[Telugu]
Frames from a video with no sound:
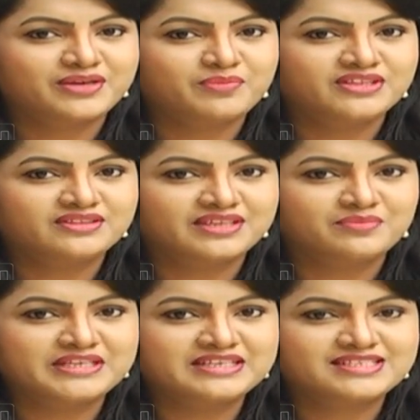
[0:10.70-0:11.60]
ఏబిఎన్ త్రీ
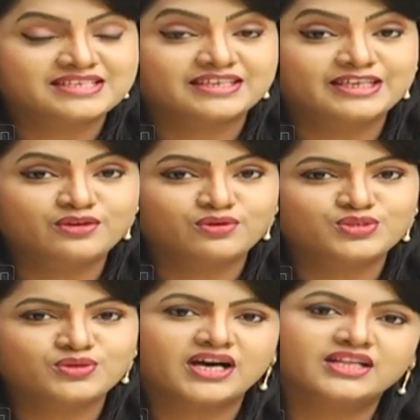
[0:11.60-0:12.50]
మినిట్స్
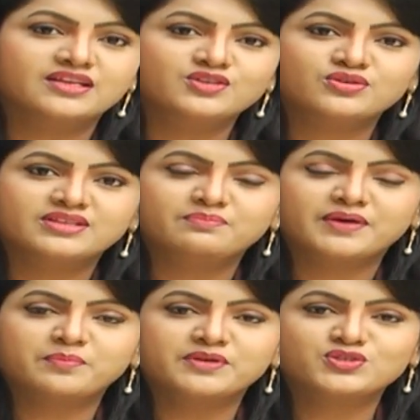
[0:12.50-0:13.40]
ఈరోజు ఆంధ్రజ్యోతి
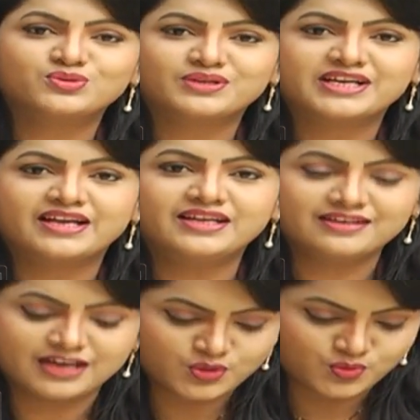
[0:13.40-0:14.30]
పేపర్ చూడగానే
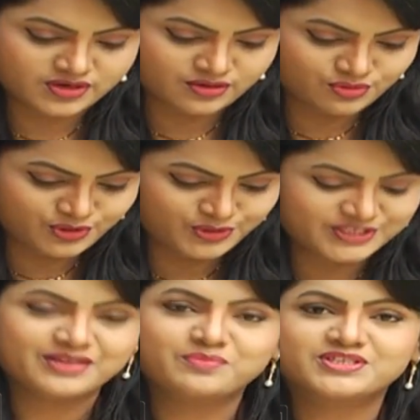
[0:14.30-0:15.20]
నాకు ఒక గుడ్ న్యూస్
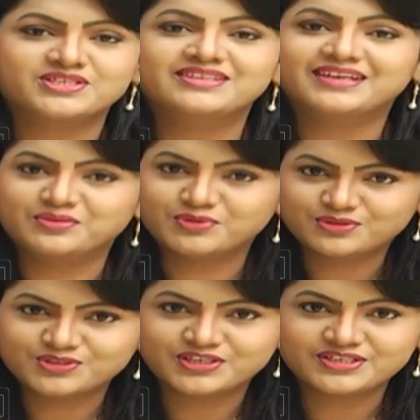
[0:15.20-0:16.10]
కనిపించింది అది
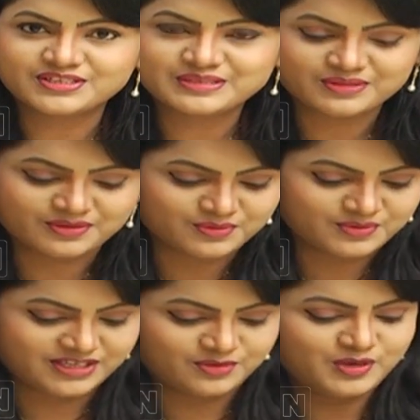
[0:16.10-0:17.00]
మీతో షేర్ చేసుకుందాం
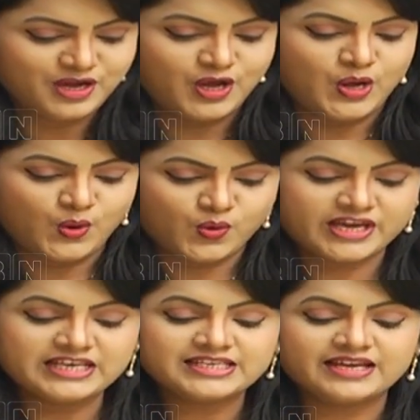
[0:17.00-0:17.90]
అనుకుంటున్నాను
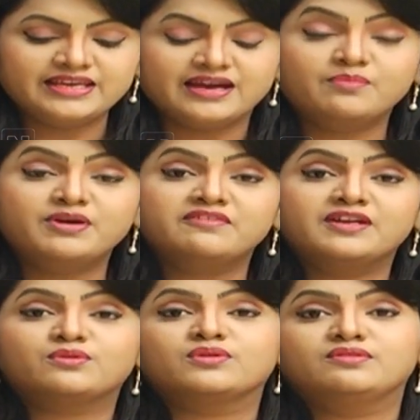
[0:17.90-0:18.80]
ఒకేసారి యాభై
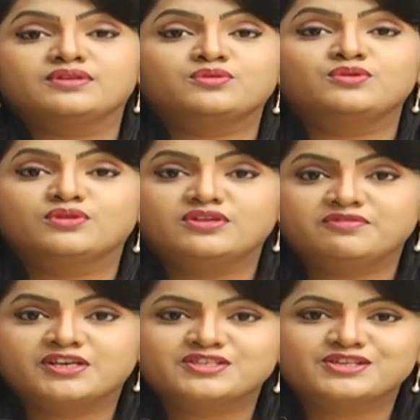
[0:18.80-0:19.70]
వేల కొలువులకు
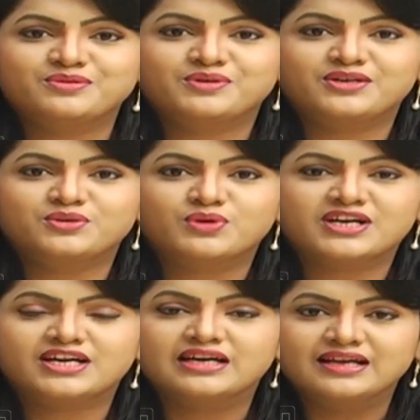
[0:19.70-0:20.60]
నోటిఫికేషన్లు అంటూ
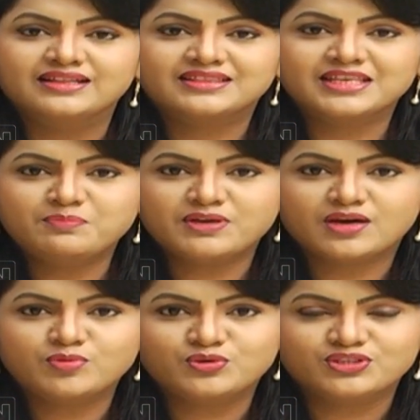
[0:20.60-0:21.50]
ఒక తీపి
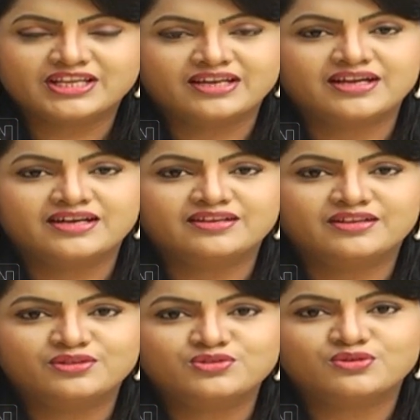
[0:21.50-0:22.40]
కబురు తెలంగాణ
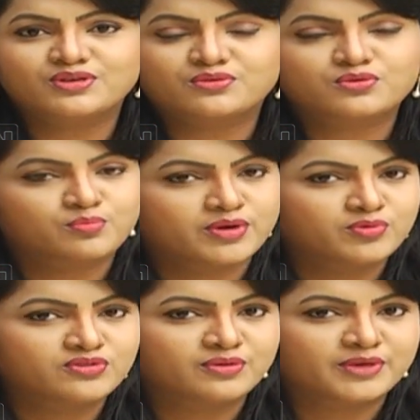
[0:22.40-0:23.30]
నిరుద్యోగులకు
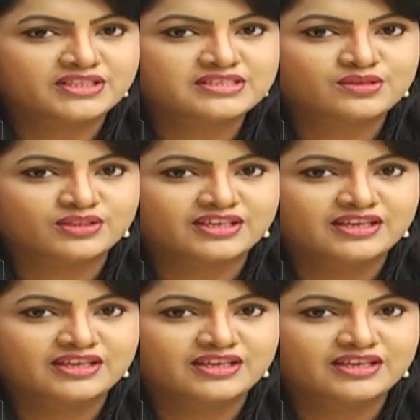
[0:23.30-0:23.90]
ప్రభుత్వం అందిస్తోంది